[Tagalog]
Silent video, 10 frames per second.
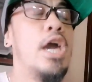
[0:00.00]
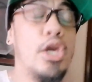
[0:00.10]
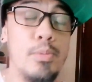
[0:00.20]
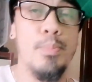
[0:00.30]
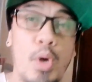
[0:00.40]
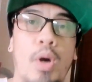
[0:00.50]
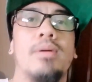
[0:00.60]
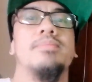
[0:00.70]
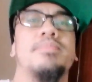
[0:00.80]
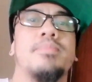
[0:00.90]
Yun po.
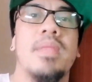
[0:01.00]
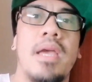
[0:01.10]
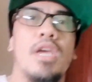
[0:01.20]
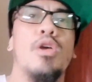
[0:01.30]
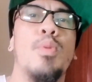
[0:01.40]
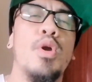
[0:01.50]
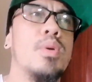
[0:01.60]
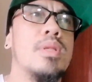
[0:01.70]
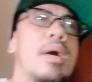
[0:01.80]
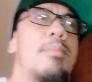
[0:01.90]
Yun po
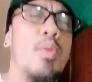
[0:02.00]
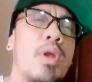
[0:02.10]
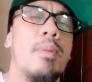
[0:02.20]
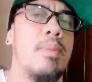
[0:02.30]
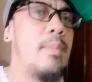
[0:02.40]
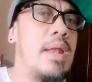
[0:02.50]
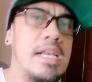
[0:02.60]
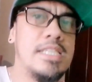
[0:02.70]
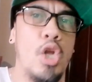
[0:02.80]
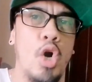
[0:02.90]
yung number one na
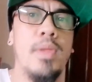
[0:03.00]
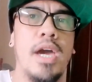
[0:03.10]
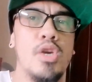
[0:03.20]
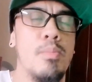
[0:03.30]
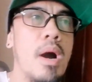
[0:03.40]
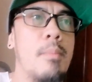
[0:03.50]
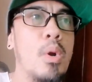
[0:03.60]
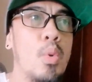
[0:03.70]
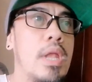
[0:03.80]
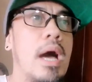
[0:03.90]
magpapalakas sa loob ng inyong mga
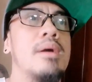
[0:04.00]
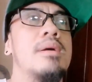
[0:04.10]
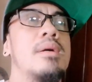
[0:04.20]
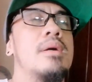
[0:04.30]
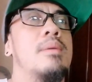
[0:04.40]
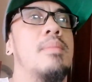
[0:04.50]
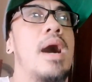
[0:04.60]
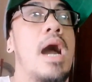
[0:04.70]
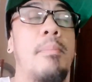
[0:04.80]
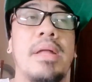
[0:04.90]
magulang,
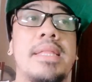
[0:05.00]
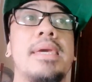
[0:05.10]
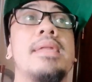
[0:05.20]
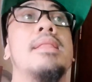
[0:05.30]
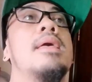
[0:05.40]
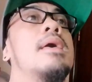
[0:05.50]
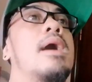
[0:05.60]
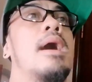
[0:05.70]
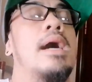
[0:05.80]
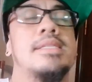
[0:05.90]
mga kapatid,
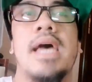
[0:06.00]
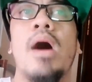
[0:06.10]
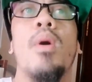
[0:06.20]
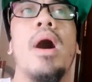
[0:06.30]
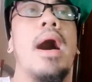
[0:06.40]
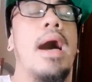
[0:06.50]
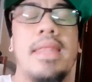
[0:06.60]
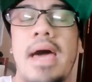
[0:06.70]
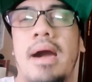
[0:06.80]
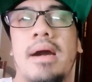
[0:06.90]
asawa,
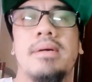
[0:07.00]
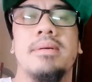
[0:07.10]
anak.